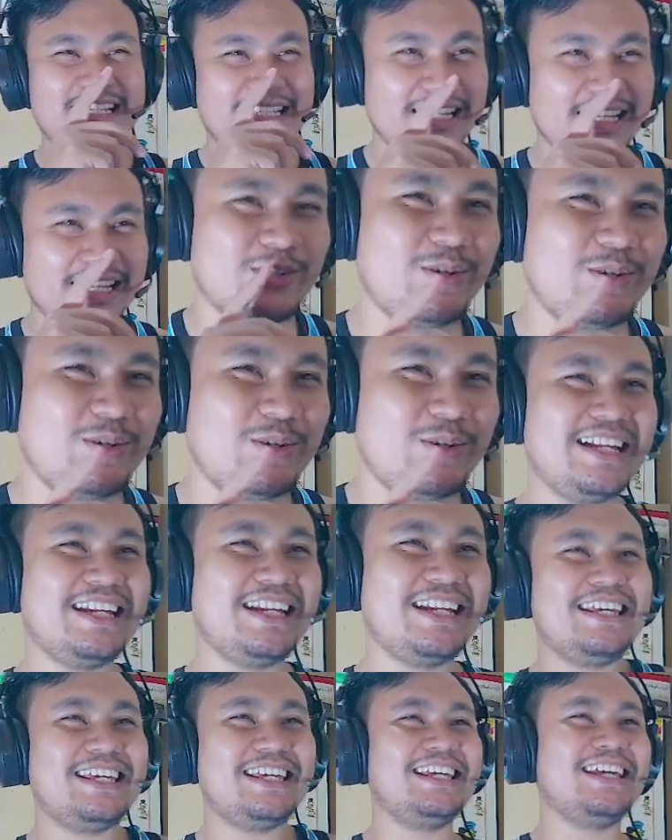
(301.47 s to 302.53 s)
nek kayak gini
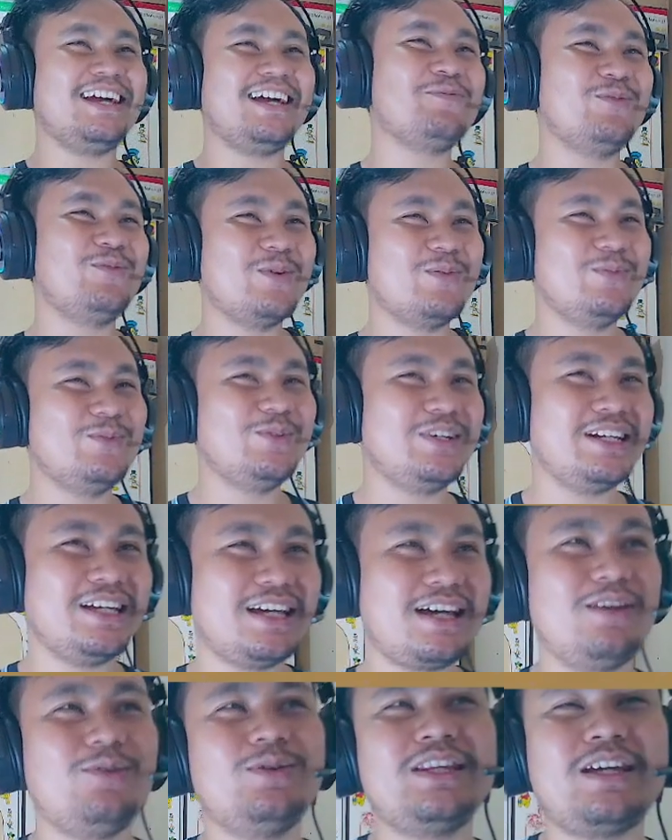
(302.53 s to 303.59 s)
ki ambu-ambu nih
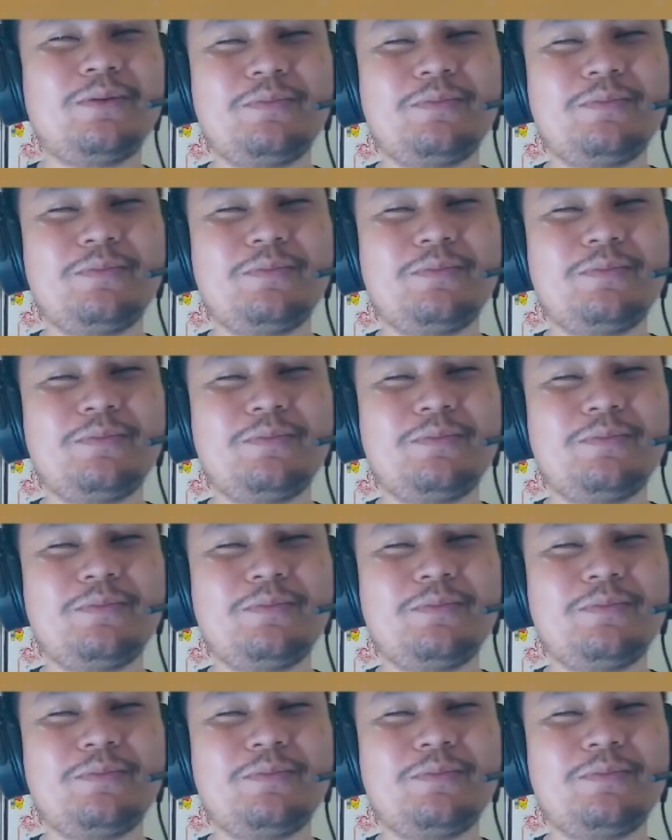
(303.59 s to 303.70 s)
kalau attack